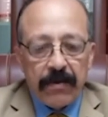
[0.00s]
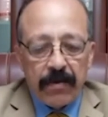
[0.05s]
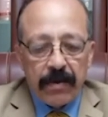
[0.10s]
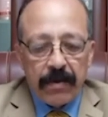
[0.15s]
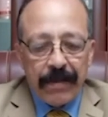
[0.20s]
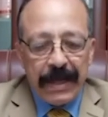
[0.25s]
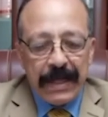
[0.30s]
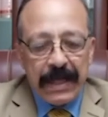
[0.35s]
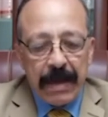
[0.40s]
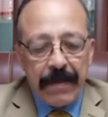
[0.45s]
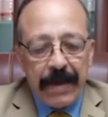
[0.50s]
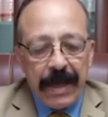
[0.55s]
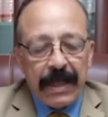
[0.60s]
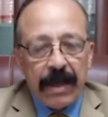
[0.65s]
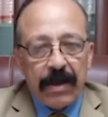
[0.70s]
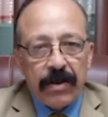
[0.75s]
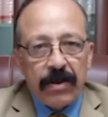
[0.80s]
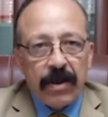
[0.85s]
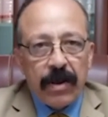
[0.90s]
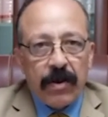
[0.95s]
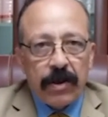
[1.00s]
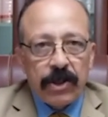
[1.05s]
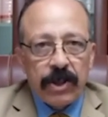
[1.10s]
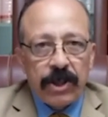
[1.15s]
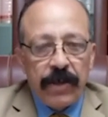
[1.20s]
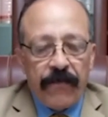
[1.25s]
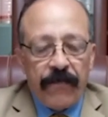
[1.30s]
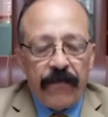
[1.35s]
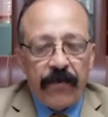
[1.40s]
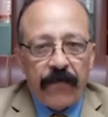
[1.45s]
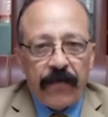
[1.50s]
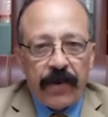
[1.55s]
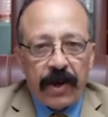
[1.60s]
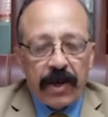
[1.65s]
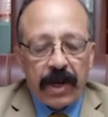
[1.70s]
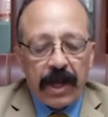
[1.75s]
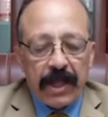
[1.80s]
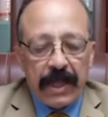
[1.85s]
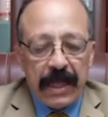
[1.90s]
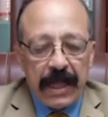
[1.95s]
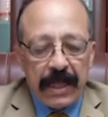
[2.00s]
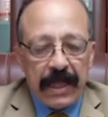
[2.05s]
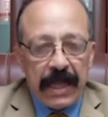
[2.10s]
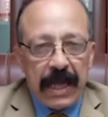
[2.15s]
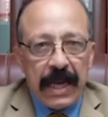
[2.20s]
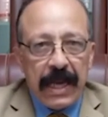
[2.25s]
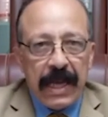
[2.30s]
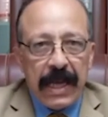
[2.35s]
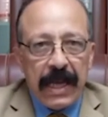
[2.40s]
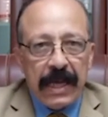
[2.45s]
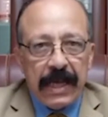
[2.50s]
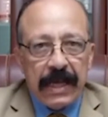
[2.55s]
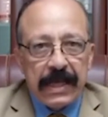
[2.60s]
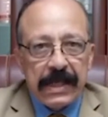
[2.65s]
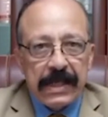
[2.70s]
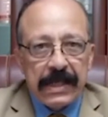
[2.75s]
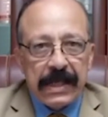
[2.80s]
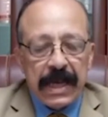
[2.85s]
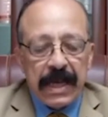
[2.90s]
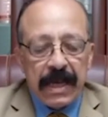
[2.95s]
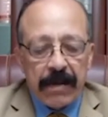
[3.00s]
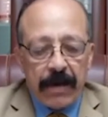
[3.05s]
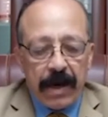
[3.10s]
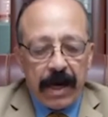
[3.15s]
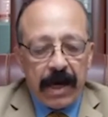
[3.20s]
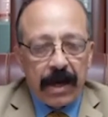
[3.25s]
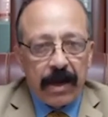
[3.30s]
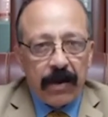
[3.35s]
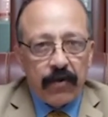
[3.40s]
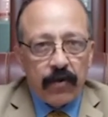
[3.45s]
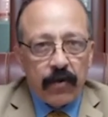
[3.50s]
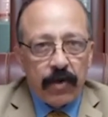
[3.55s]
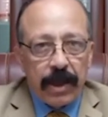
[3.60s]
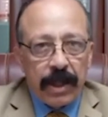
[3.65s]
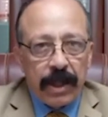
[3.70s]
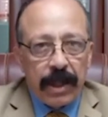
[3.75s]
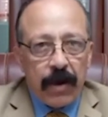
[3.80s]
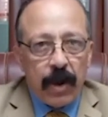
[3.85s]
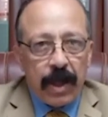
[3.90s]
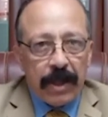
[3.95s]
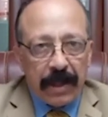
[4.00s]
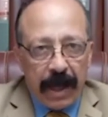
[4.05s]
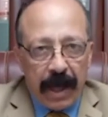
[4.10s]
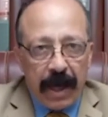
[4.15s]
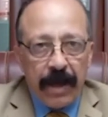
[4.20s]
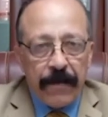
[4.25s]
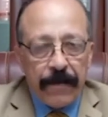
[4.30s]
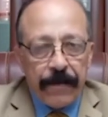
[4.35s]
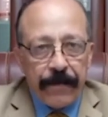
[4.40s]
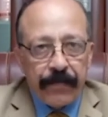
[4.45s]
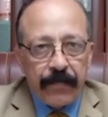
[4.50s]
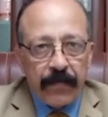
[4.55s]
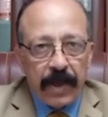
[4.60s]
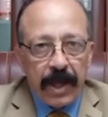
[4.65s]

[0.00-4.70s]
والمادة 123 في فقرتها الثانية زي ما قريته كده واضحة